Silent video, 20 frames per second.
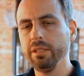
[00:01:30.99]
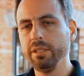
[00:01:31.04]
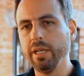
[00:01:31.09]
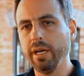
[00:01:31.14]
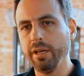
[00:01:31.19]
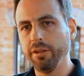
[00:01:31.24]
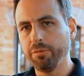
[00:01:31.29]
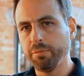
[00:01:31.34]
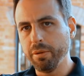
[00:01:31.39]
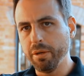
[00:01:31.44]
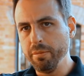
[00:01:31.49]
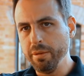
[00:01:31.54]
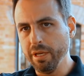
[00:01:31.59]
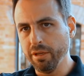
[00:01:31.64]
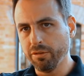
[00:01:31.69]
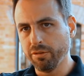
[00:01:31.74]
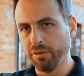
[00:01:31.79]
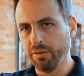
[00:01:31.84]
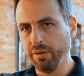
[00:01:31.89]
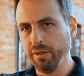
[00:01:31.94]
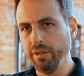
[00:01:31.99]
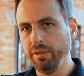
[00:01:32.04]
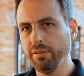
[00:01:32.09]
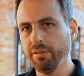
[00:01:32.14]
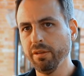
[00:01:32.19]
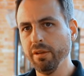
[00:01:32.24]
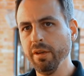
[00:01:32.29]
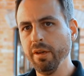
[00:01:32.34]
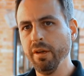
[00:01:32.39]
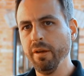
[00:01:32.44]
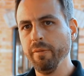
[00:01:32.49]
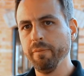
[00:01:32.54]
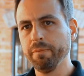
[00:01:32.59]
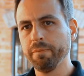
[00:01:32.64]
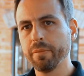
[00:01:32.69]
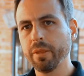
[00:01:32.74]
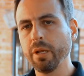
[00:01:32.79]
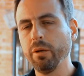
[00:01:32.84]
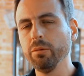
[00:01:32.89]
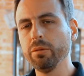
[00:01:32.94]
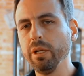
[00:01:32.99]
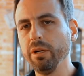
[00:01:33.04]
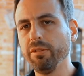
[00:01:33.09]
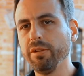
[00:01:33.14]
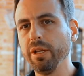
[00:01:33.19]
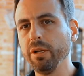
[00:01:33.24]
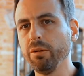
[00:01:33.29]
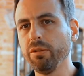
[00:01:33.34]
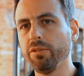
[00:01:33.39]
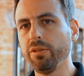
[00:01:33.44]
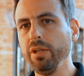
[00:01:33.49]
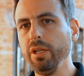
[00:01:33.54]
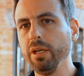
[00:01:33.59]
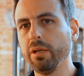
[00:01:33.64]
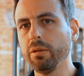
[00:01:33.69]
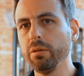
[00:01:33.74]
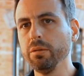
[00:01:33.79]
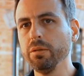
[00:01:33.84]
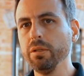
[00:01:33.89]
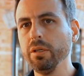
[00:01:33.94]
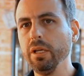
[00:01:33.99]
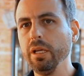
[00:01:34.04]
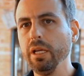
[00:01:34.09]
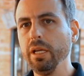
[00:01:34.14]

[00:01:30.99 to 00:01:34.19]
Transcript: das premiações. Um terceiro ciclo,